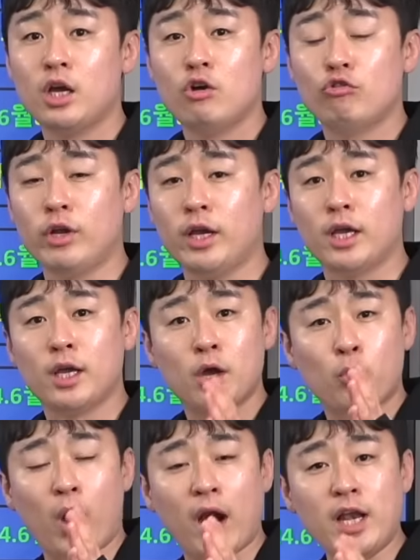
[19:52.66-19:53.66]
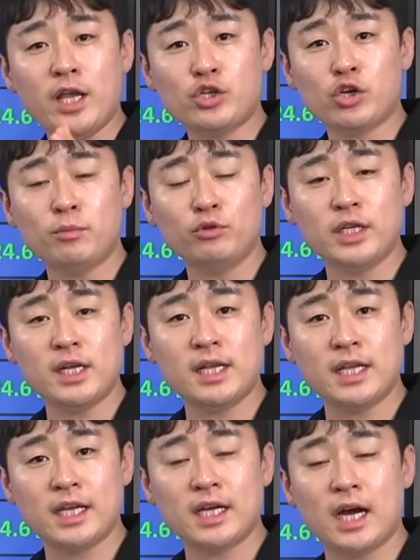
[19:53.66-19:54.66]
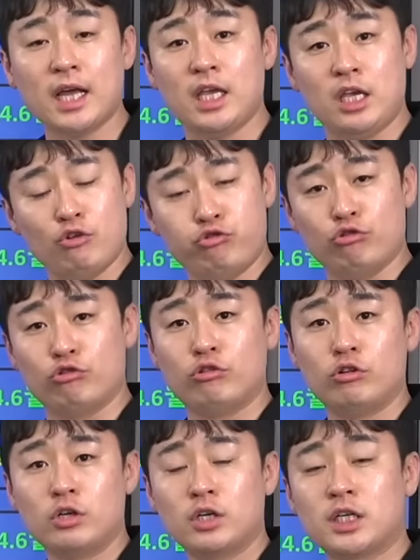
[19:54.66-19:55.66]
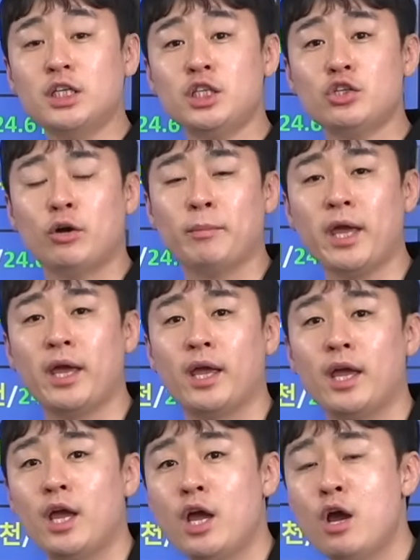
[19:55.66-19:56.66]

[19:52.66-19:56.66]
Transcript: 우리 관리처분일 인가 이후 그 시점에